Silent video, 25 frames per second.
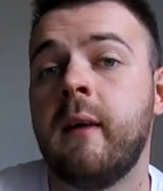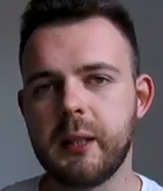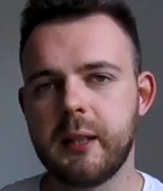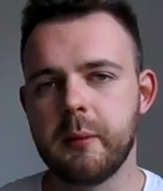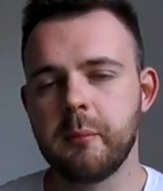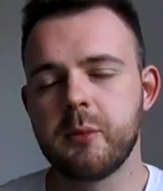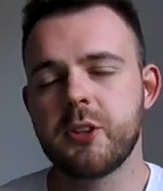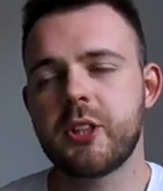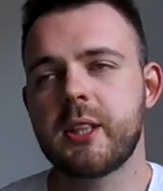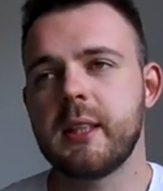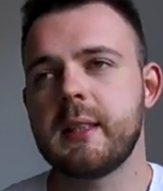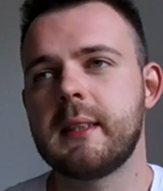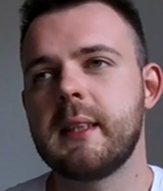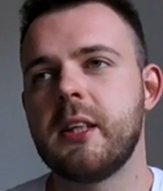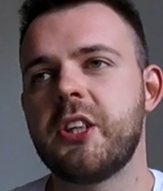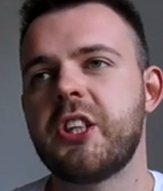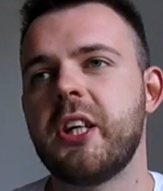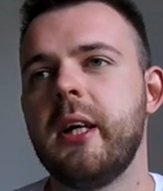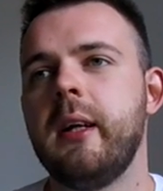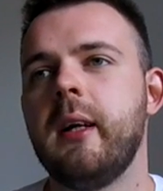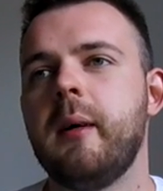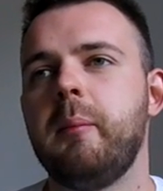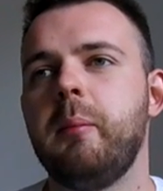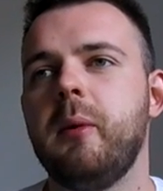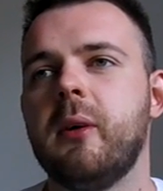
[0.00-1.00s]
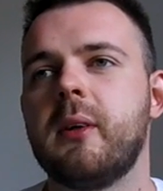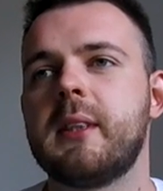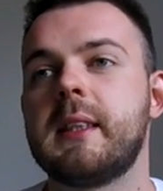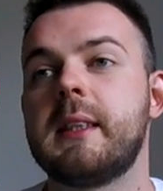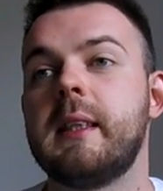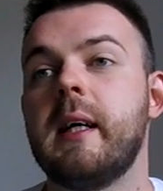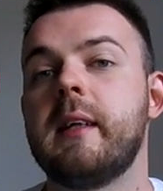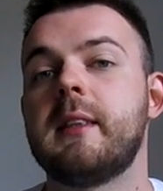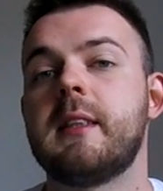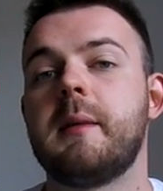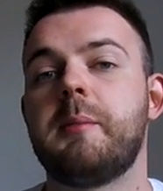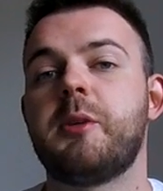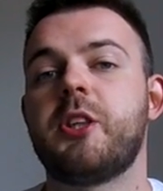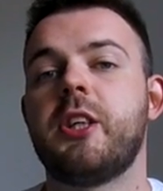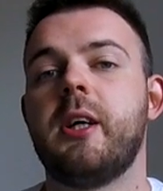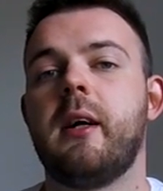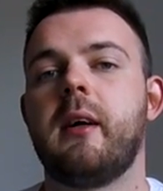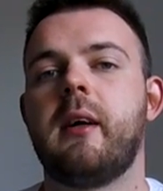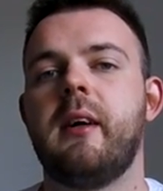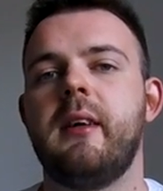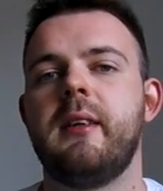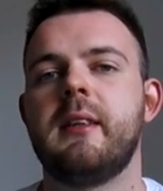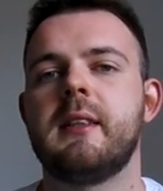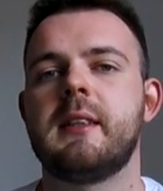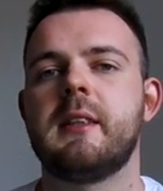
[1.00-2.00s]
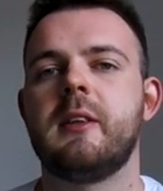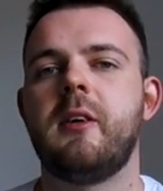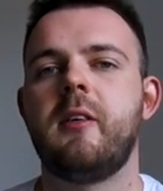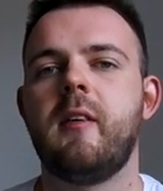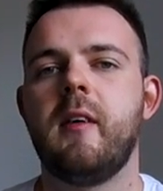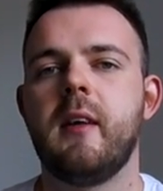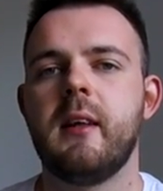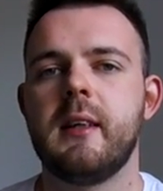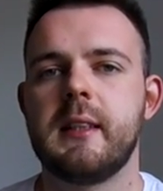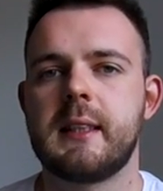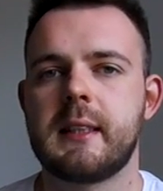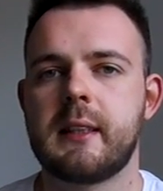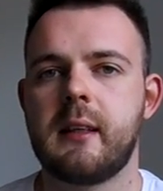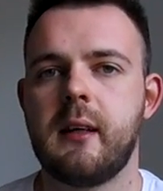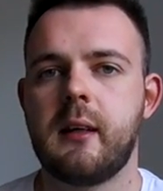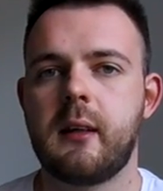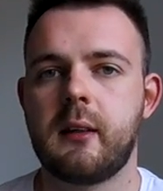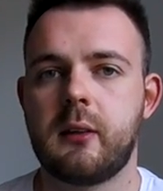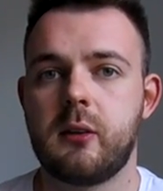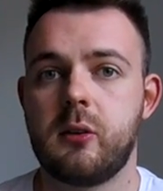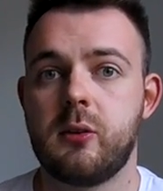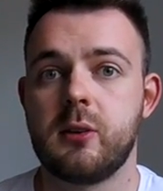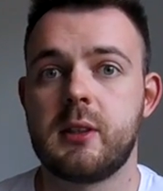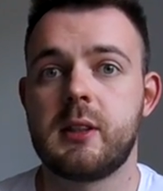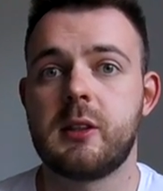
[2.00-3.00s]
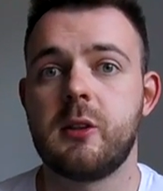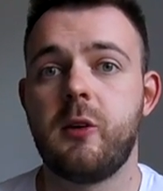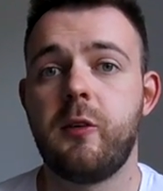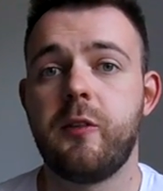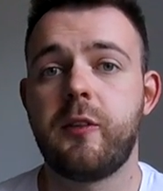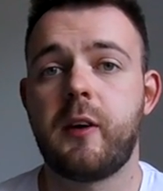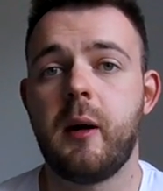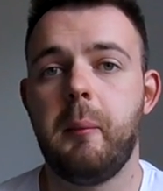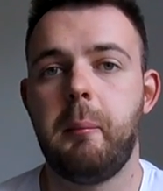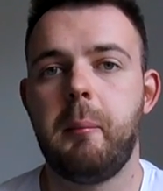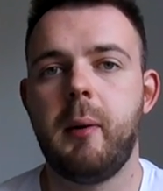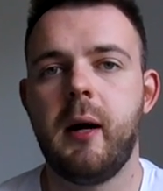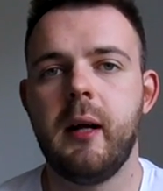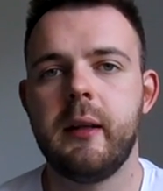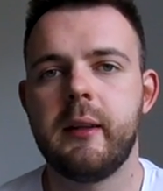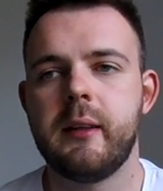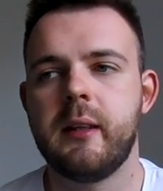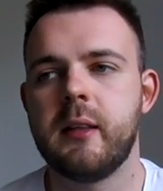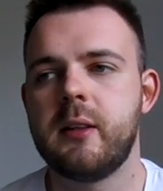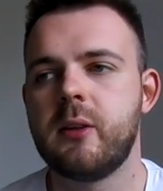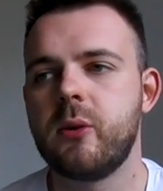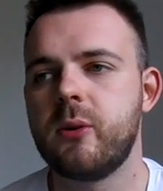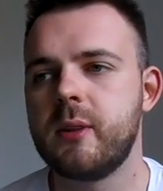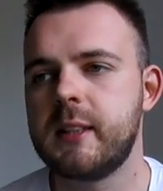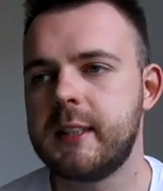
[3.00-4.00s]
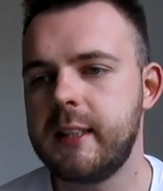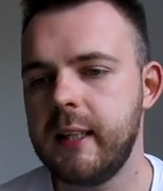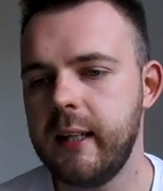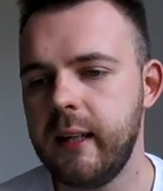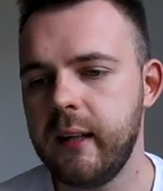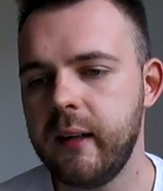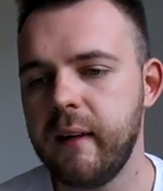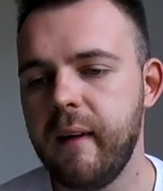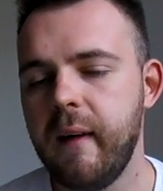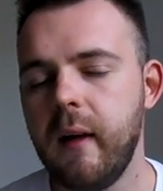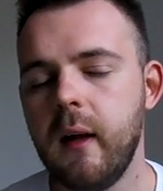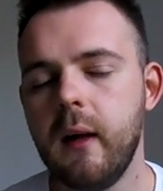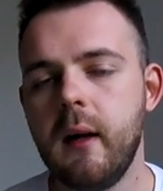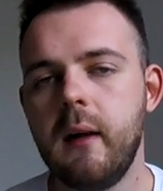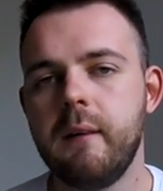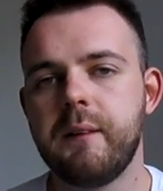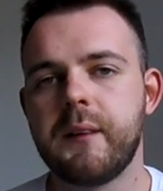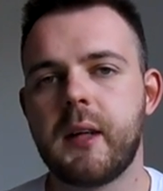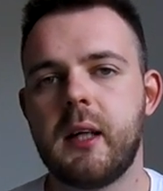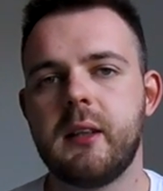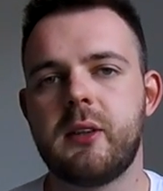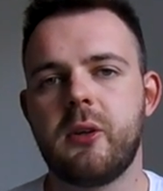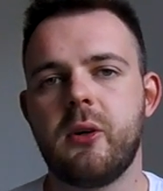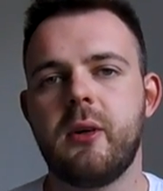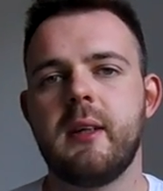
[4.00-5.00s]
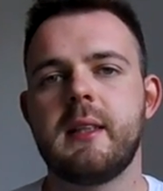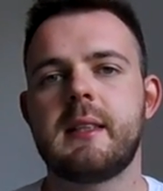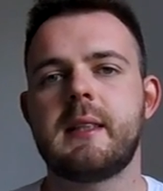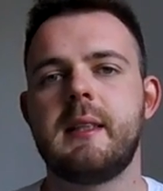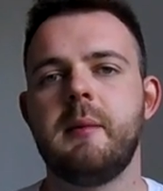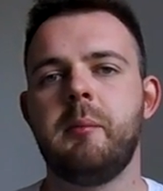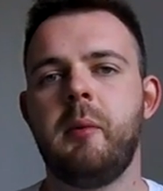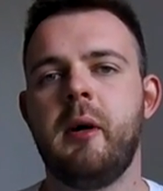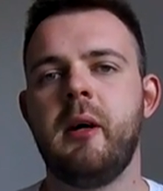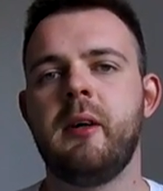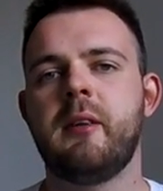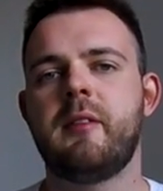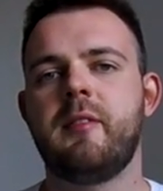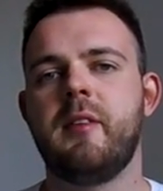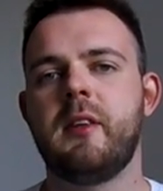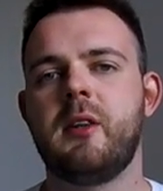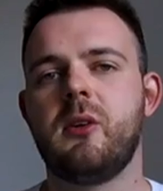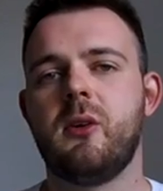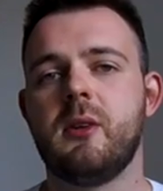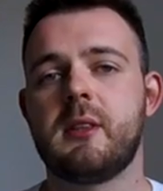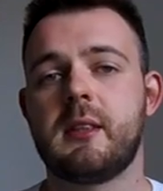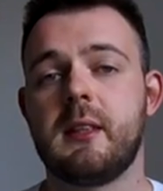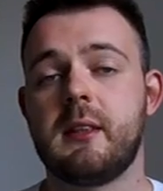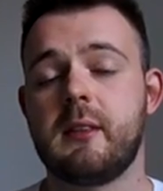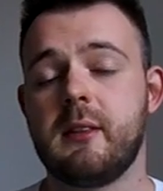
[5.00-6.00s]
Потому что изначально Blockstars вообще организовывалась как тусовка, банда друзей, которые снимают видосы.